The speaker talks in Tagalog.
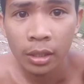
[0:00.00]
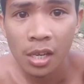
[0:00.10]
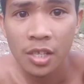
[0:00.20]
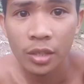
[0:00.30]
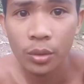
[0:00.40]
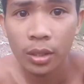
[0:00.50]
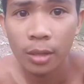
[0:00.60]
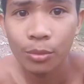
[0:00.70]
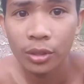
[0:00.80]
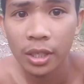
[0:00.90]
Guys, itong
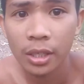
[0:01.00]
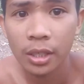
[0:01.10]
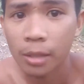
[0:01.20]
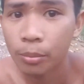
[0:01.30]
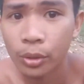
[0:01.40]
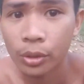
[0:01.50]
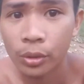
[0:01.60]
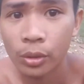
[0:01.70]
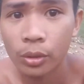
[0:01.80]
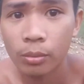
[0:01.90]
kamote, hindi po
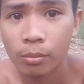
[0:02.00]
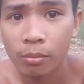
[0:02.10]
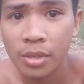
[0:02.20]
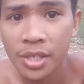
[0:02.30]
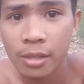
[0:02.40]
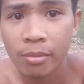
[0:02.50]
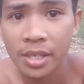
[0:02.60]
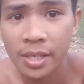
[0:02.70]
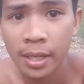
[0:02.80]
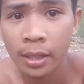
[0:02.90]
ito
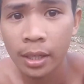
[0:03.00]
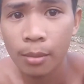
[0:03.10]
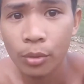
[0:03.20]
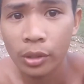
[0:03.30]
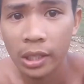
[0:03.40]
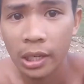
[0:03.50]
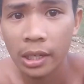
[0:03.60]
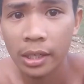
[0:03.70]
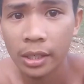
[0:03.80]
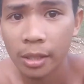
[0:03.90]
basta-bastang kamote
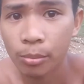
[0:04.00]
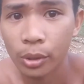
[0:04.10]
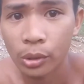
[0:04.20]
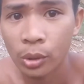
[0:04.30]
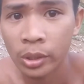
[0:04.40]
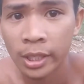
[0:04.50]
lang. Hindi po ito